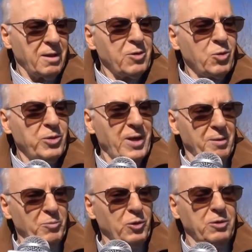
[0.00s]
in cui
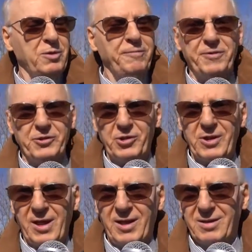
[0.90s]
è molto
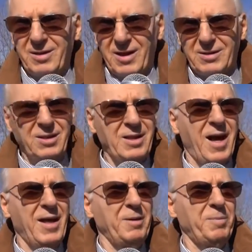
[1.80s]
difficile
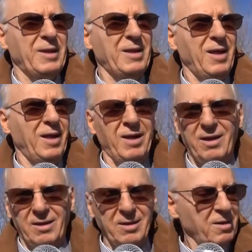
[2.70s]
transitare perché eh,